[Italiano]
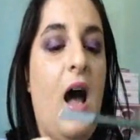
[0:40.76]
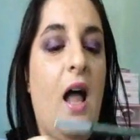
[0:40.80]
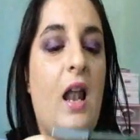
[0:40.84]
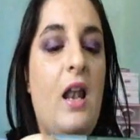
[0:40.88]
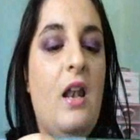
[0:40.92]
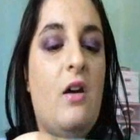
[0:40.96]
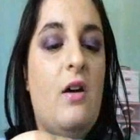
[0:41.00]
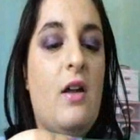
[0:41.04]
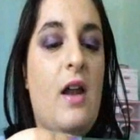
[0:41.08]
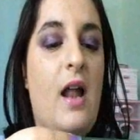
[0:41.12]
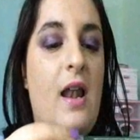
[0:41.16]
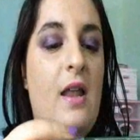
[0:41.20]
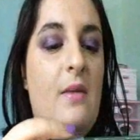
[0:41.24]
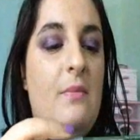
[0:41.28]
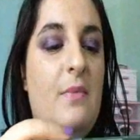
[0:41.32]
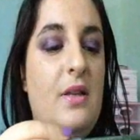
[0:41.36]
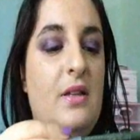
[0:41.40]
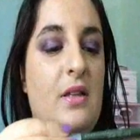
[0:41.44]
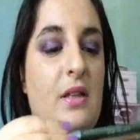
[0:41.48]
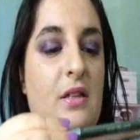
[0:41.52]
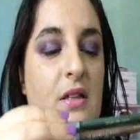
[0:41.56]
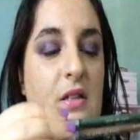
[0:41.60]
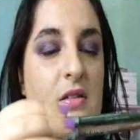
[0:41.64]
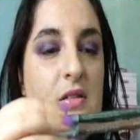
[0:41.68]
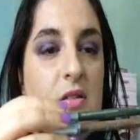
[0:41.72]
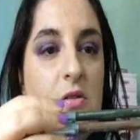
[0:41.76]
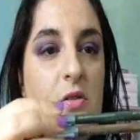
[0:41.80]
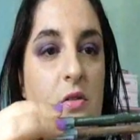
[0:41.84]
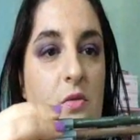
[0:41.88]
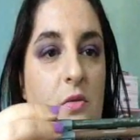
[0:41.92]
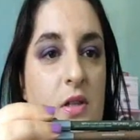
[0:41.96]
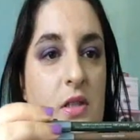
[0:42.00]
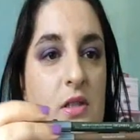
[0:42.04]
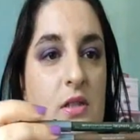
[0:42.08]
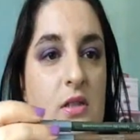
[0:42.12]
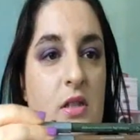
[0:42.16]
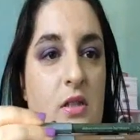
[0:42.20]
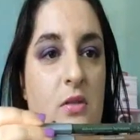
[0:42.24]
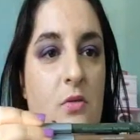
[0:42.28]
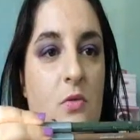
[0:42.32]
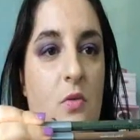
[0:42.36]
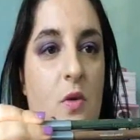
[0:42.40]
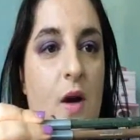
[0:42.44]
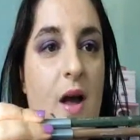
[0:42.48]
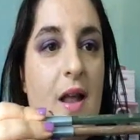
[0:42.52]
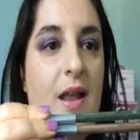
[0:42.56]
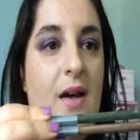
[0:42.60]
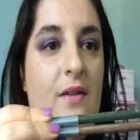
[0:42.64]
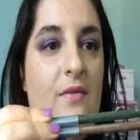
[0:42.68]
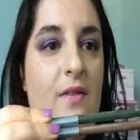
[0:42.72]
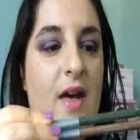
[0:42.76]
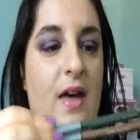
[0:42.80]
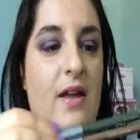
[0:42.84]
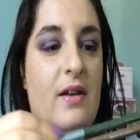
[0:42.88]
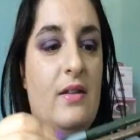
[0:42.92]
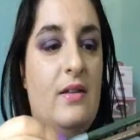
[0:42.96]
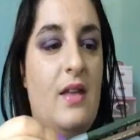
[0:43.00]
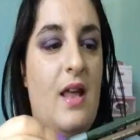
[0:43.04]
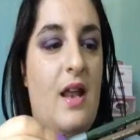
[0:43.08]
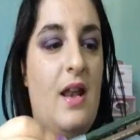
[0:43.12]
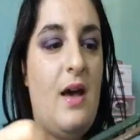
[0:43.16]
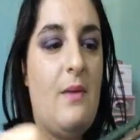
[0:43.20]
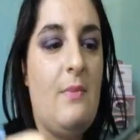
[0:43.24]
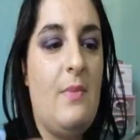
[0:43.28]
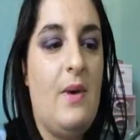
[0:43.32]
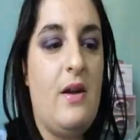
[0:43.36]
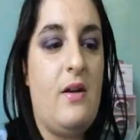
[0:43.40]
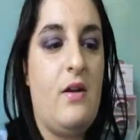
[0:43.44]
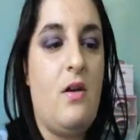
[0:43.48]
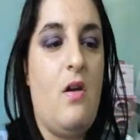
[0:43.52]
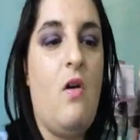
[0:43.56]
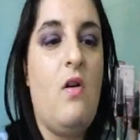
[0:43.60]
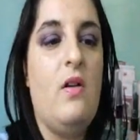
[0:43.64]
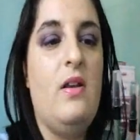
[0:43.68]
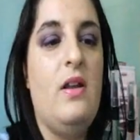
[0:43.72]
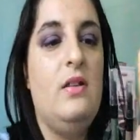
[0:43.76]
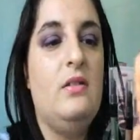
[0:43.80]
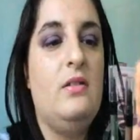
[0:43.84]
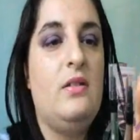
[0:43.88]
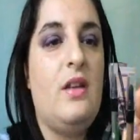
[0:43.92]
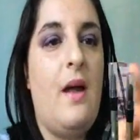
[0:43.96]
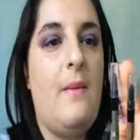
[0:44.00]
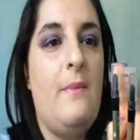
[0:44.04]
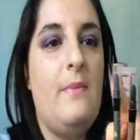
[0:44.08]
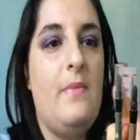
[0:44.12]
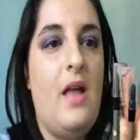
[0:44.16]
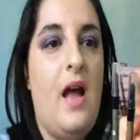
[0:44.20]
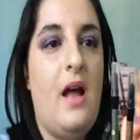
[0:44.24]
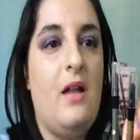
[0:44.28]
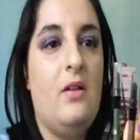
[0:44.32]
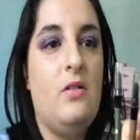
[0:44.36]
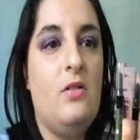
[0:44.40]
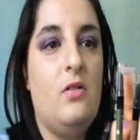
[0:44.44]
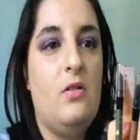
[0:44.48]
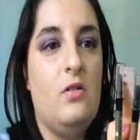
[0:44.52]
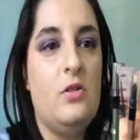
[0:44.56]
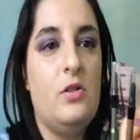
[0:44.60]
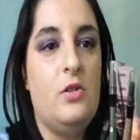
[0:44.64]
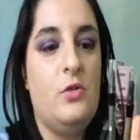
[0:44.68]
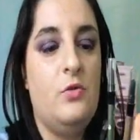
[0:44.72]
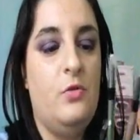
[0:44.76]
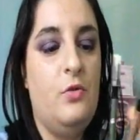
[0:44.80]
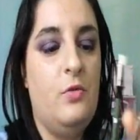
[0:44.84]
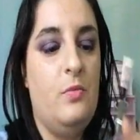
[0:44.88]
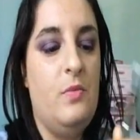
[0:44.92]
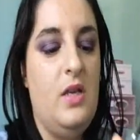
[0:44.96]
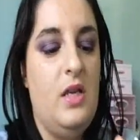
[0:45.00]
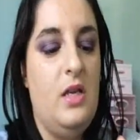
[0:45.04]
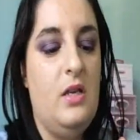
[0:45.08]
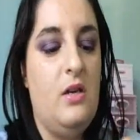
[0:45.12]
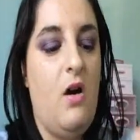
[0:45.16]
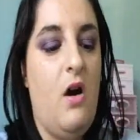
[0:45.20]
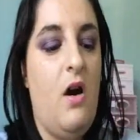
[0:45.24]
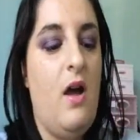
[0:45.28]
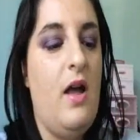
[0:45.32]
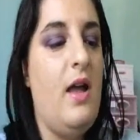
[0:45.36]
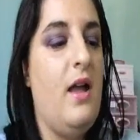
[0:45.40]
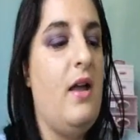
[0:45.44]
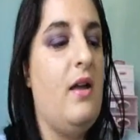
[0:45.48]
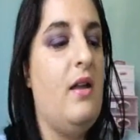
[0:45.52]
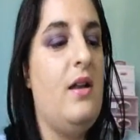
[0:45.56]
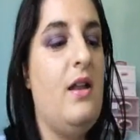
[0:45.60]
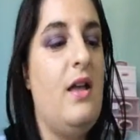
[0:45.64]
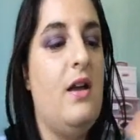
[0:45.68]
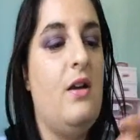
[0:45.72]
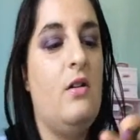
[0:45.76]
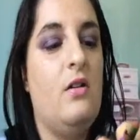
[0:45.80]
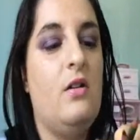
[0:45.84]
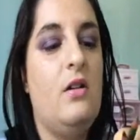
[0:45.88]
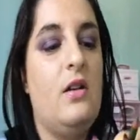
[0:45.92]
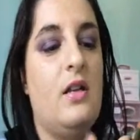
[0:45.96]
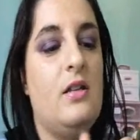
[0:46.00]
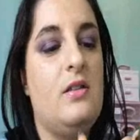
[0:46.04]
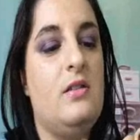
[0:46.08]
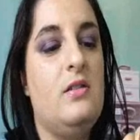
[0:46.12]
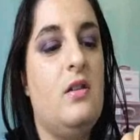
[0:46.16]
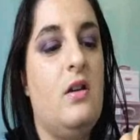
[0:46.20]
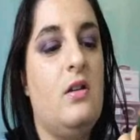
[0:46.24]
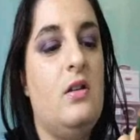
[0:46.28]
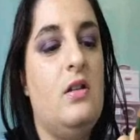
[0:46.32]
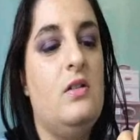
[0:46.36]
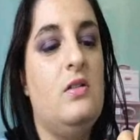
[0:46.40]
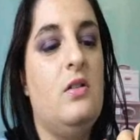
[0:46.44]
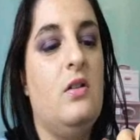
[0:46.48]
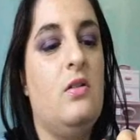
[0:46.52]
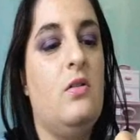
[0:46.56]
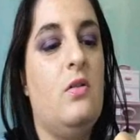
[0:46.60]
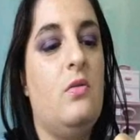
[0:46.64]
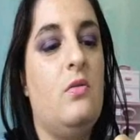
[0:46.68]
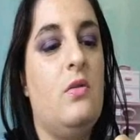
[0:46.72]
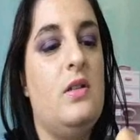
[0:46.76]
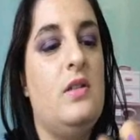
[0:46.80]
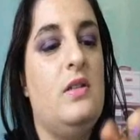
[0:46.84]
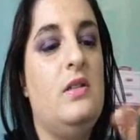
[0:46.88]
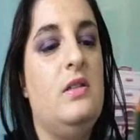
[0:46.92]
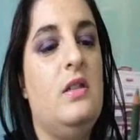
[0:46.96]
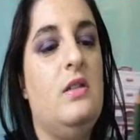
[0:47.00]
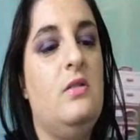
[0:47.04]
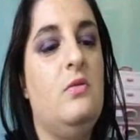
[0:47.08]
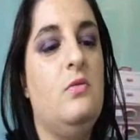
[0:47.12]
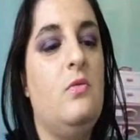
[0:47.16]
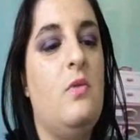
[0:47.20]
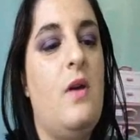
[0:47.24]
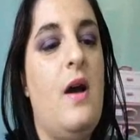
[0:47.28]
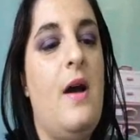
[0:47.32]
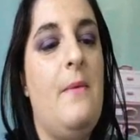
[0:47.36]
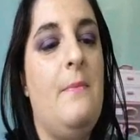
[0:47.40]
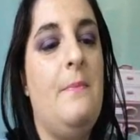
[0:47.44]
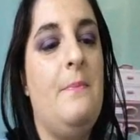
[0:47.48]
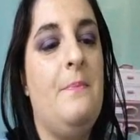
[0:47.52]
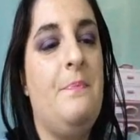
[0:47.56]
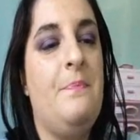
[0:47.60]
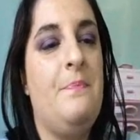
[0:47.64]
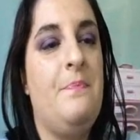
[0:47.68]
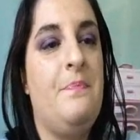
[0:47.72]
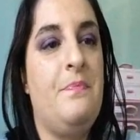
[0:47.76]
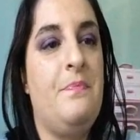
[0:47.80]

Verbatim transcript: Allora, le matite sono queste due, la verde e la marrone, entrambi hanno lo sfumino e le colorazioni sono queste due.